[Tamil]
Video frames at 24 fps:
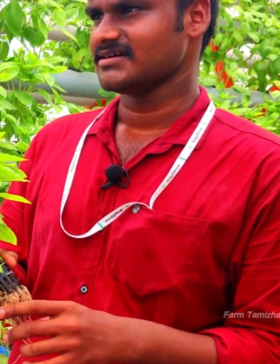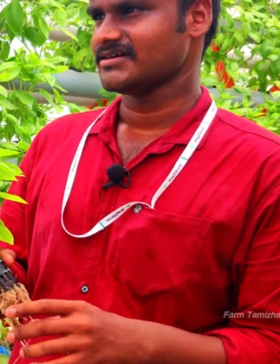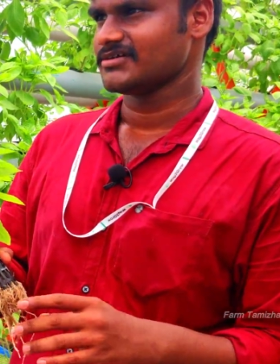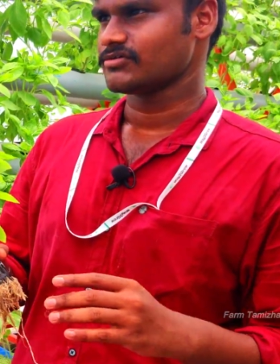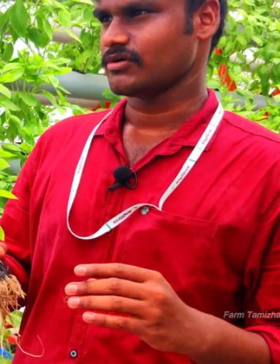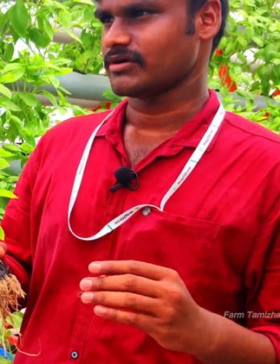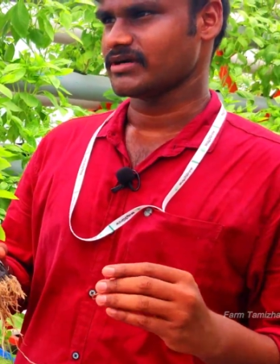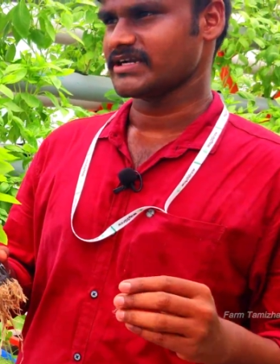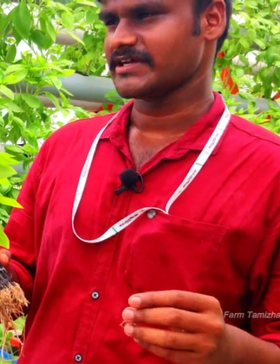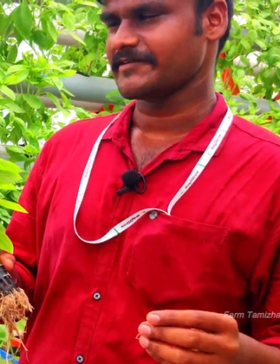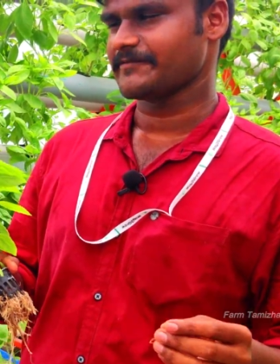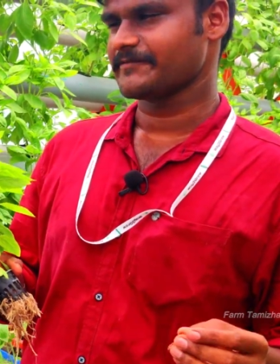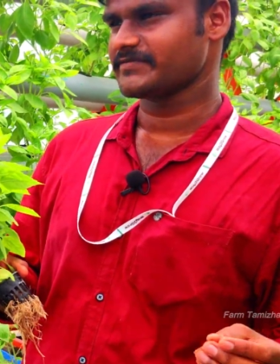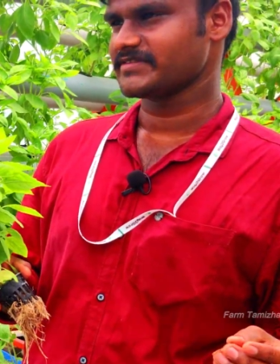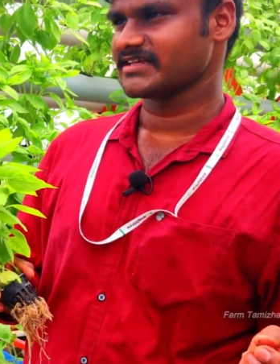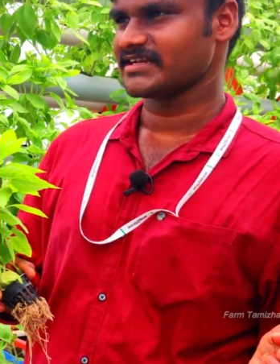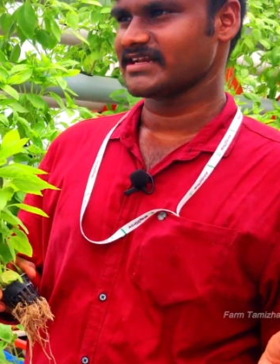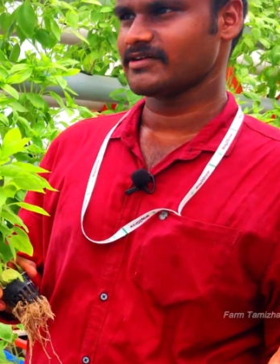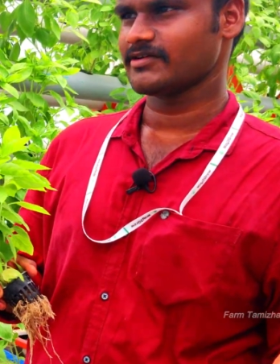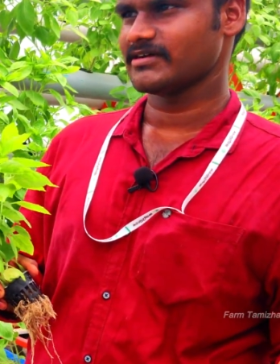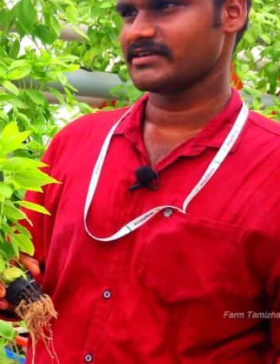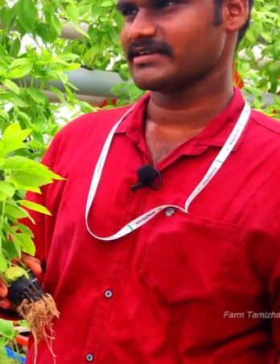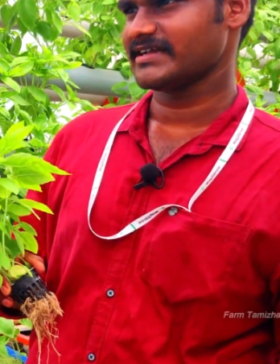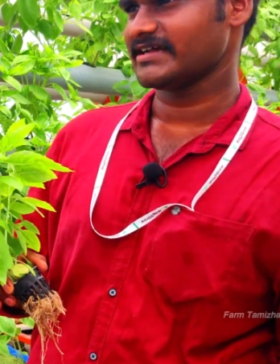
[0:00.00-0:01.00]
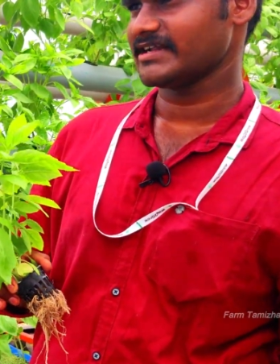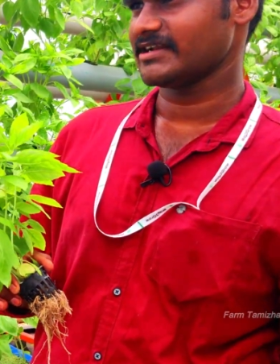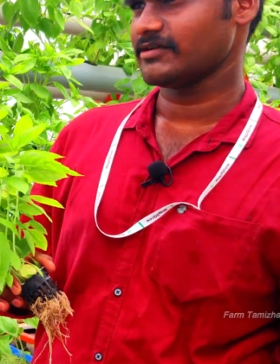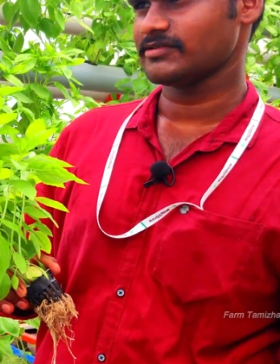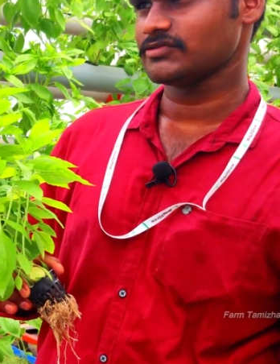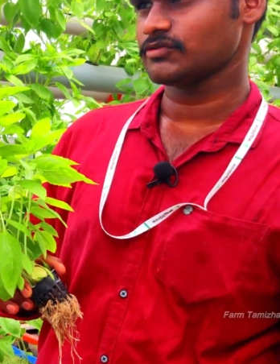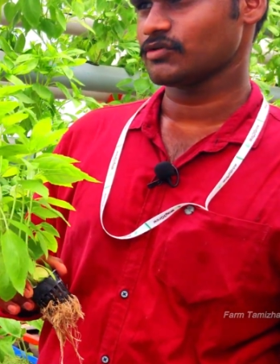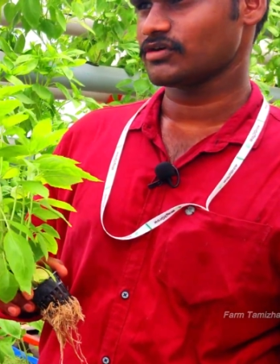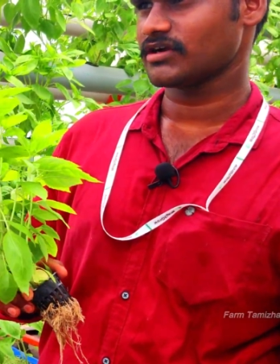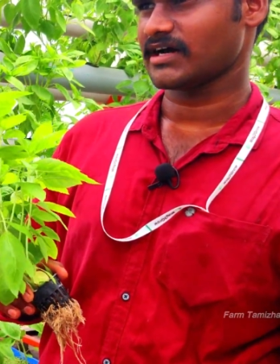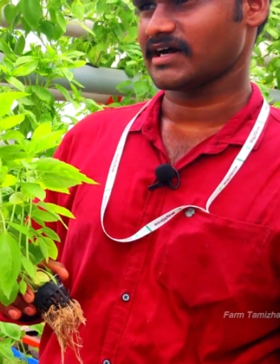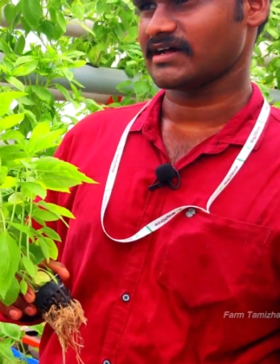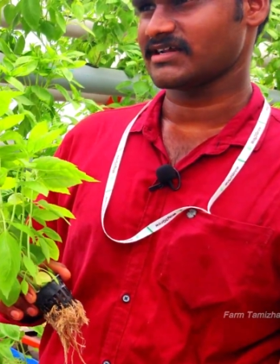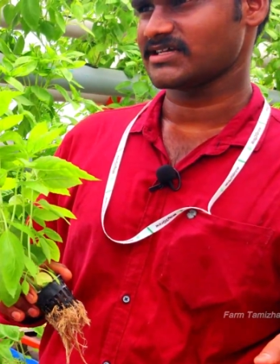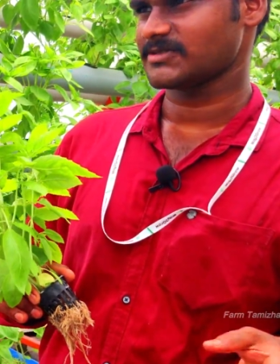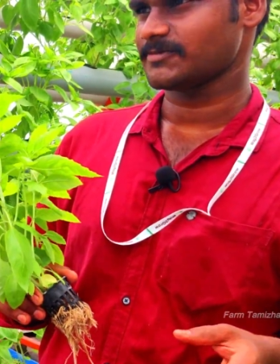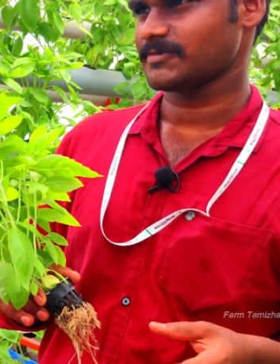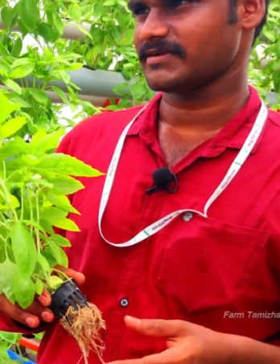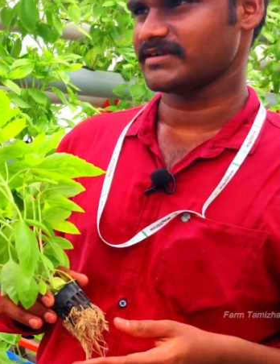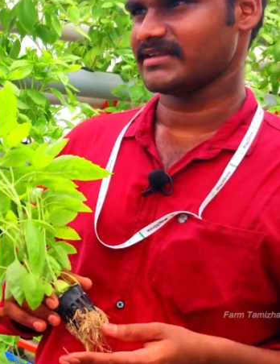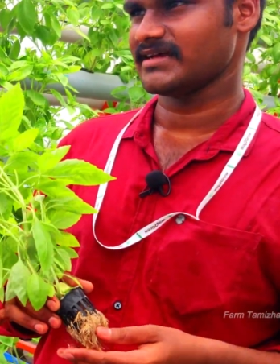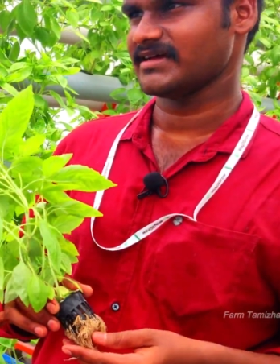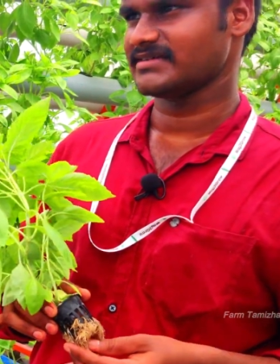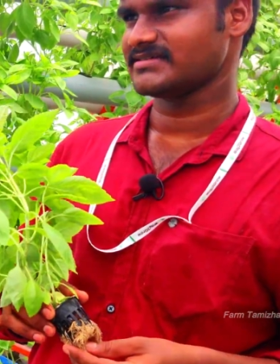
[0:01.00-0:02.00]
டுவெண்ட்டி ஃபிஃப்த்தில் ஒரு வந்து ஒரு ஹாரஸ்
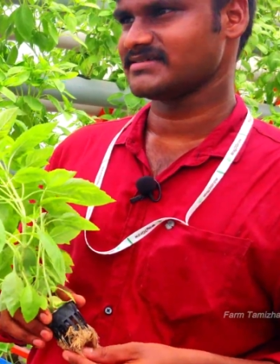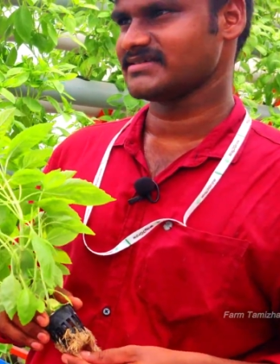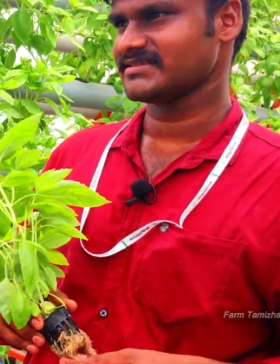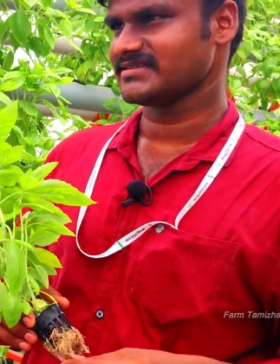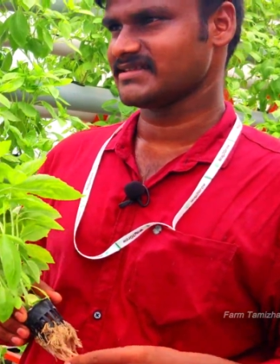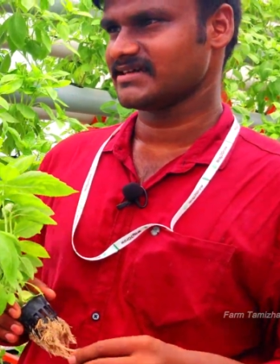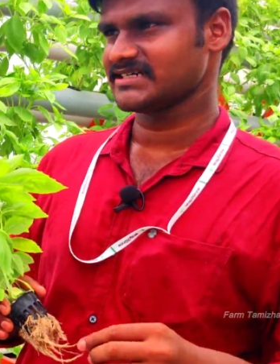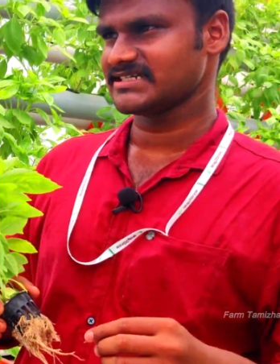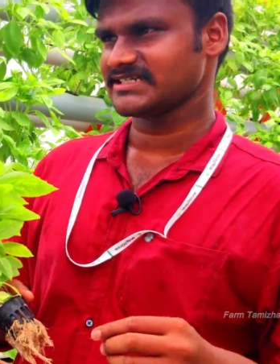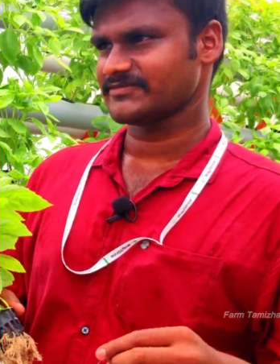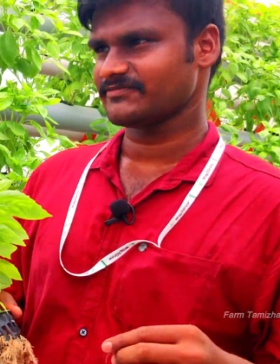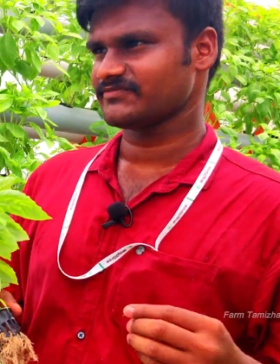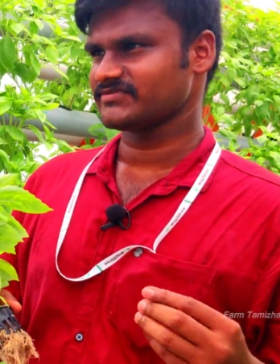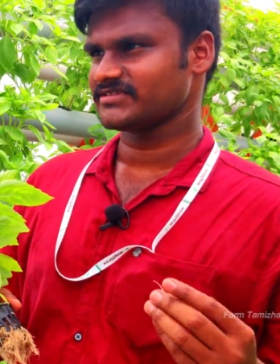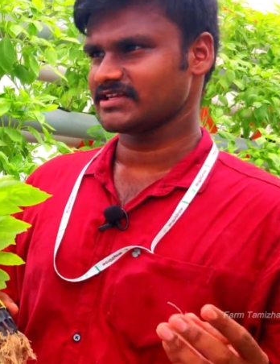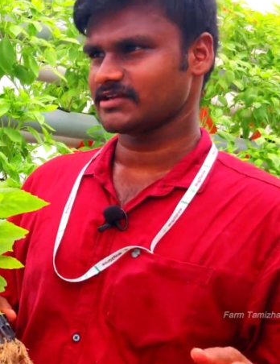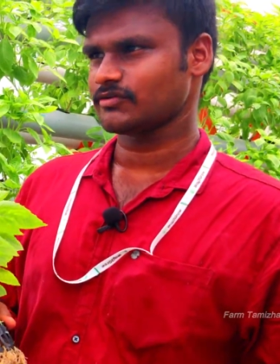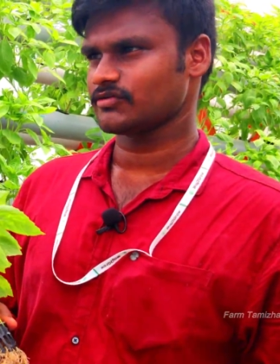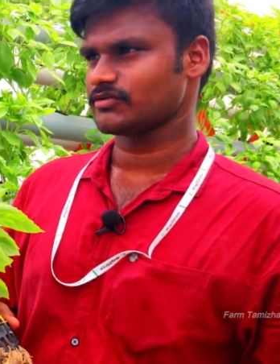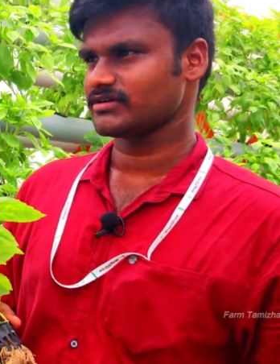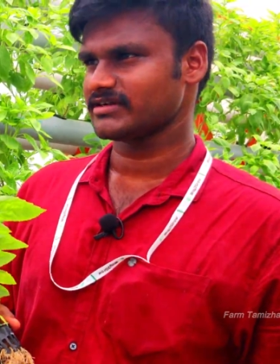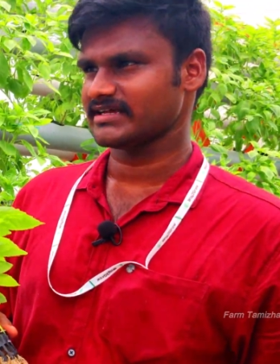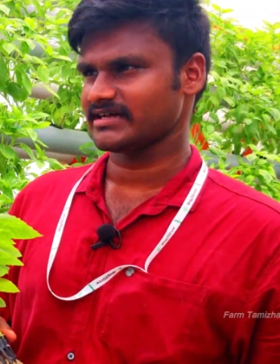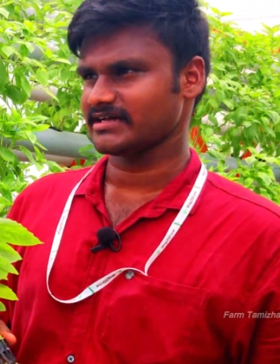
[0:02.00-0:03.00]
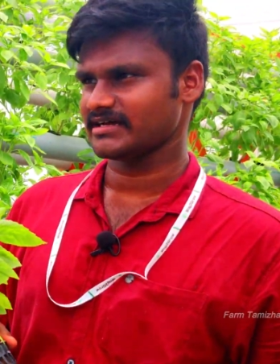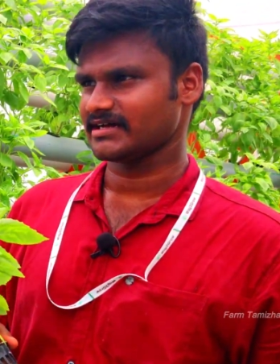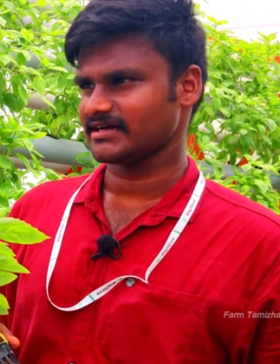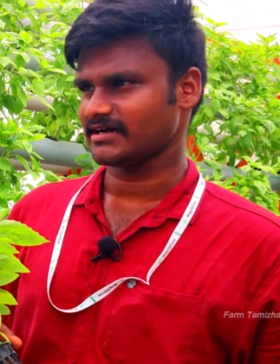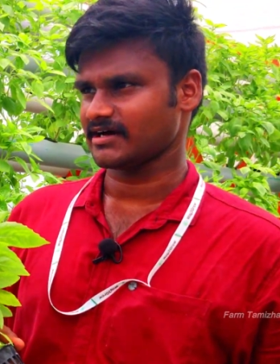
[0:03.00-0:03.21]
பண்ணியாச்சு தேர்ட்டி ஃபிஃப்த்தில் ஒரு டே